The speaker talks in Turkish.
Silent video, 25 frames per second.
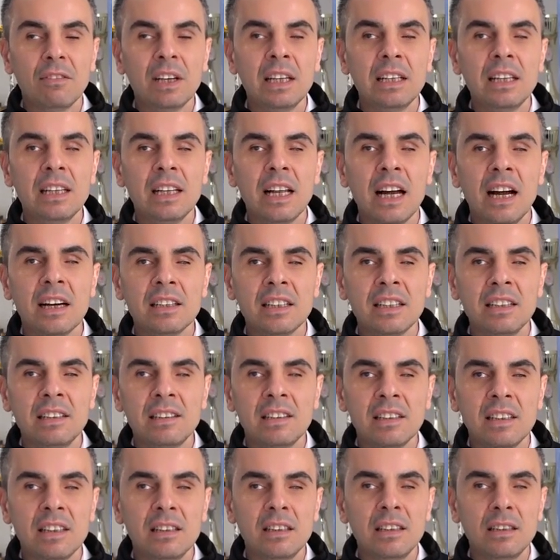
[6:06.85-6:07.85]
velilerden
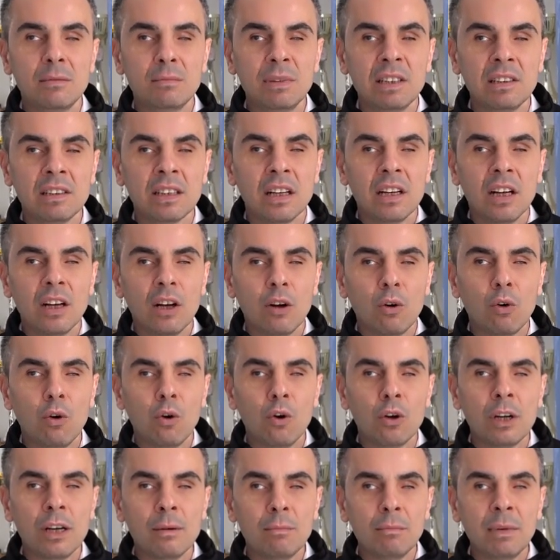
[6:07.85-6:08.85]
istediğimiz
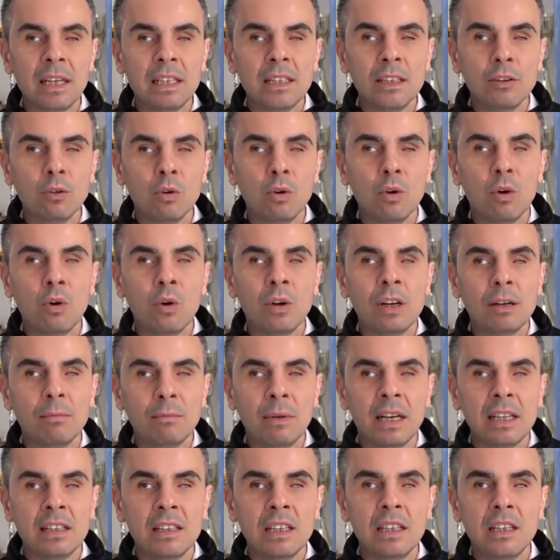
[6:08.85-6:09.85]
öğretmenin o
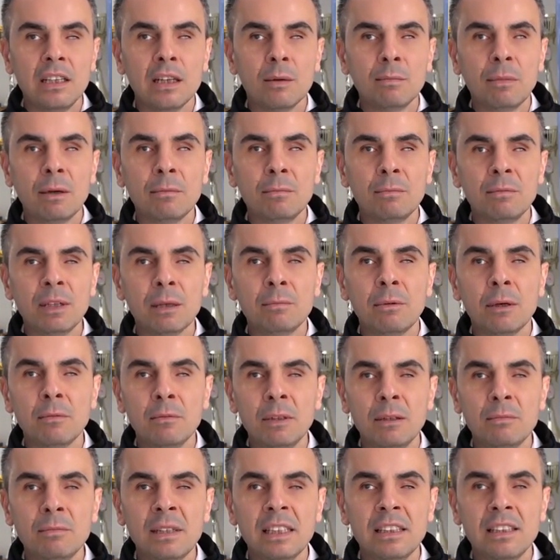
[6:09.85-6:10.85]
öğretmenliği yapıp
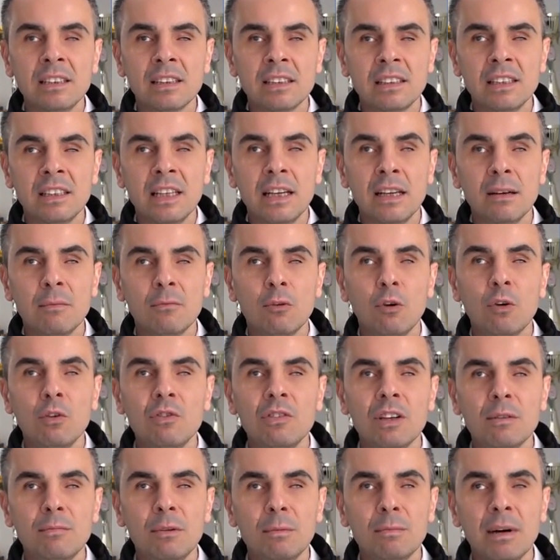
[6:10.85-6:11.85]
yapabilmesine
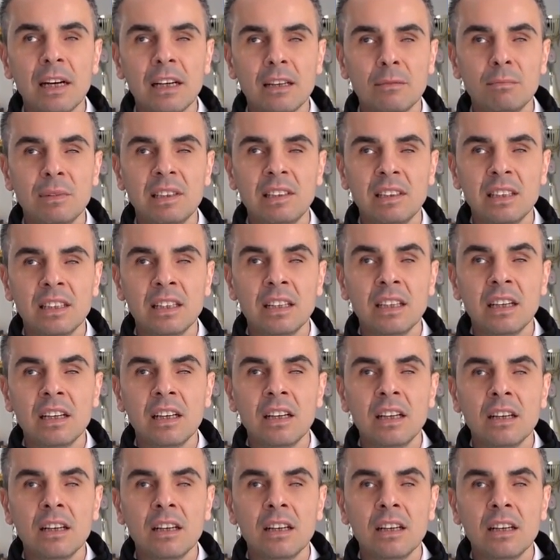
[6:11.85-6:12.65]
önce bir bakması,